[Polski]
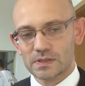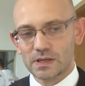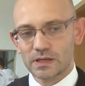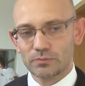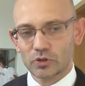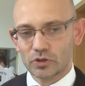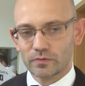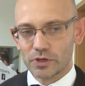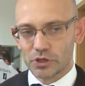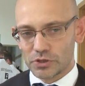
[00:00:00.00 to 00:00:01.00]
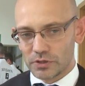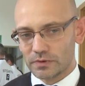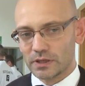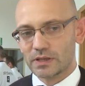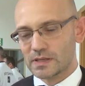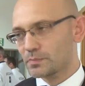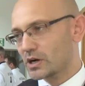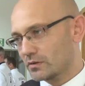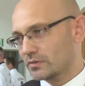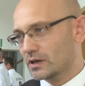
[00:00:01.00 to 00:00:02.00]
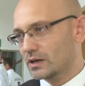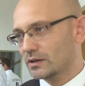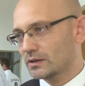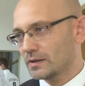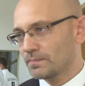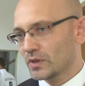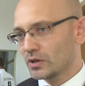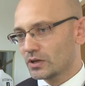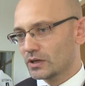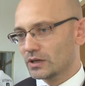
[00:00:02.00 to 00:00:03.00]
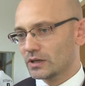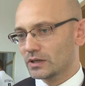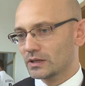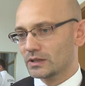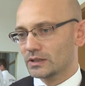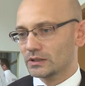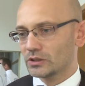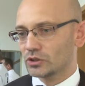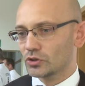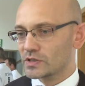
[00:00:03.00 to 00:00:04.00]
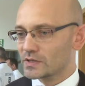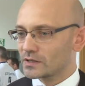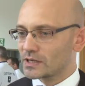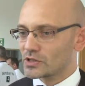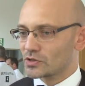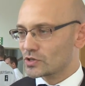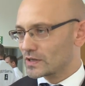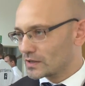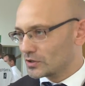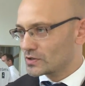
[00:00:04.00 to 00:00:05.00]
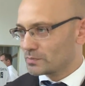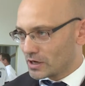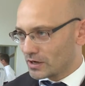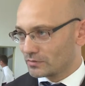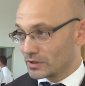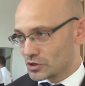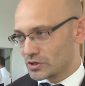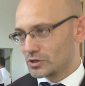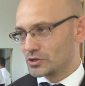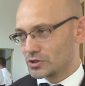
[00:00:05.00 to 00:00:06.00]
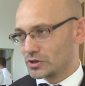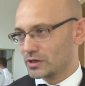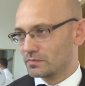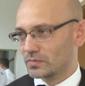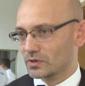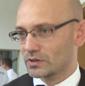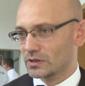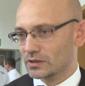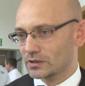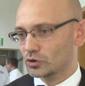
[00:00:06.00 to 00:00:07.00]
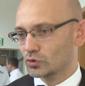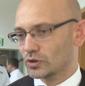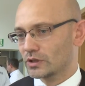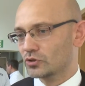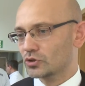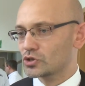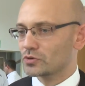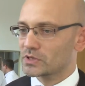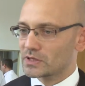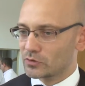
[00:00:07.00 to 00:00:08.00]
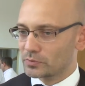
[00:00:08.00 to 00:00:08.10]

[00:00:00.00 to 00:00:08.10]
zdaniem właściwie ta sprawa e, to jest jedna z ostatnich spraw, na szczęście, e, które dotyczą stanu